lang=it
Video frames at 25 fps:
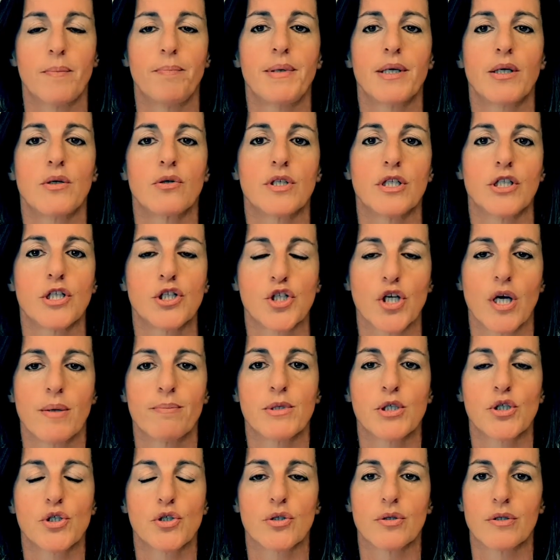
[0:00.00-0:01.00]
picco
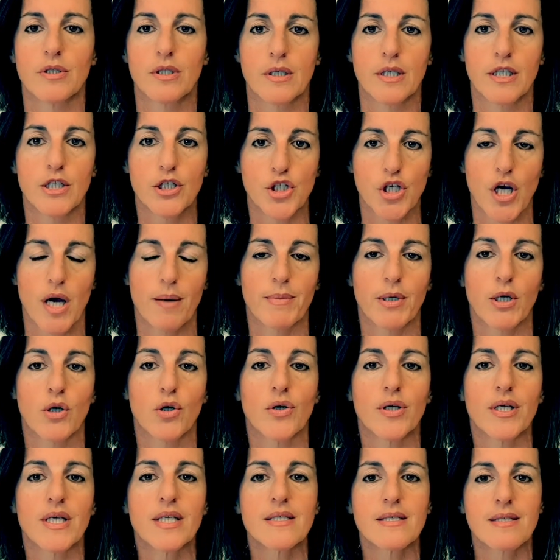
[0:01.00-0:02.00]

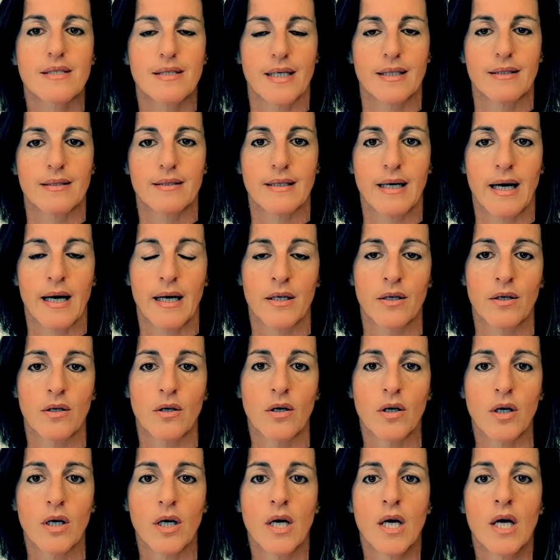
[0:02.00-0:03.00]
glicemico
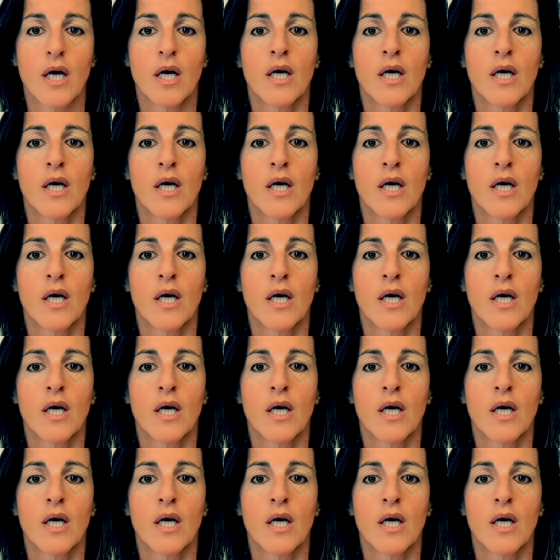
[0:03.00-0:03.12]
istantaneo